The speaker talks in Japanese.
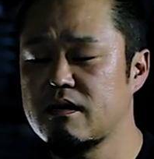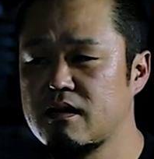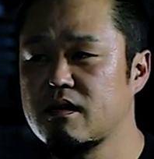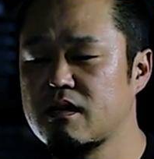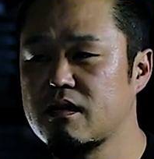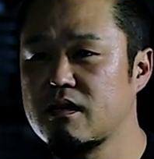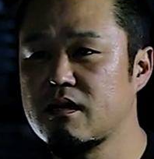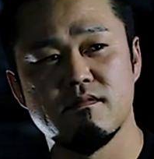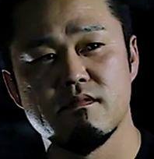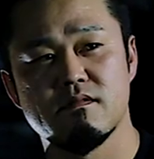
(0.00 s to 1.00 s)
この
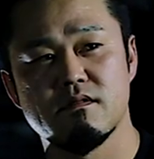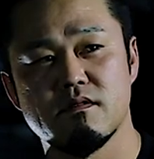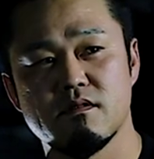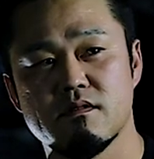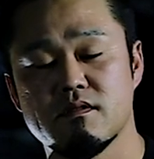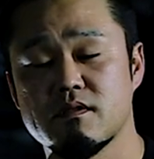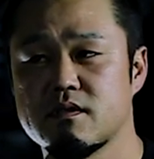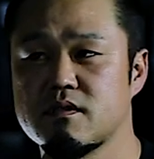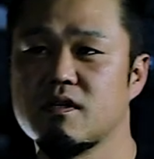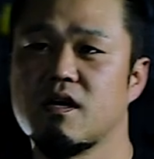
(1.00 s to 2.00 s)
目
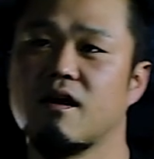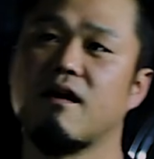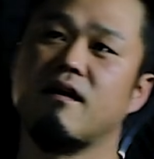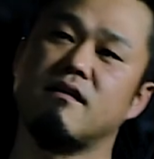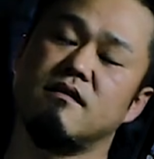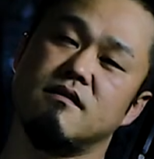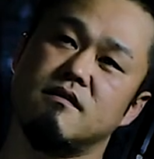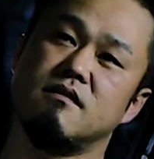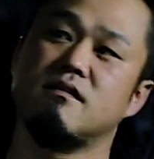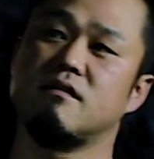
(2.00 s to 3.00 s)
標じゃないですけど、
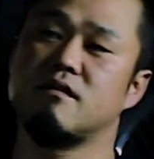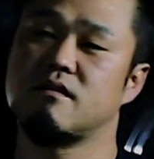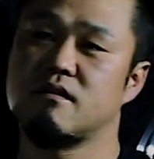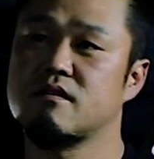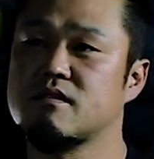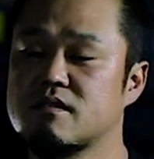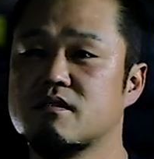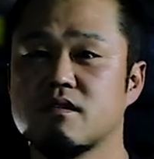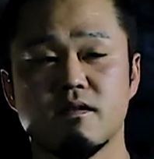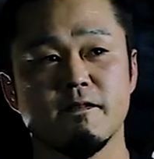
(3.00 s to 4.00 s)
なんていうんですかね、なん
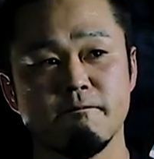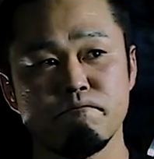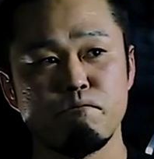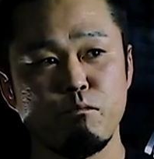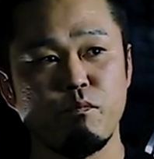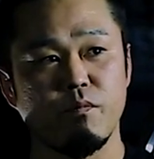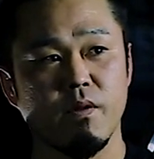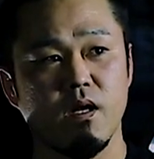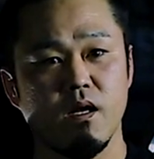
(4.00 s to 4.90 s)
でカスタムショーに出す？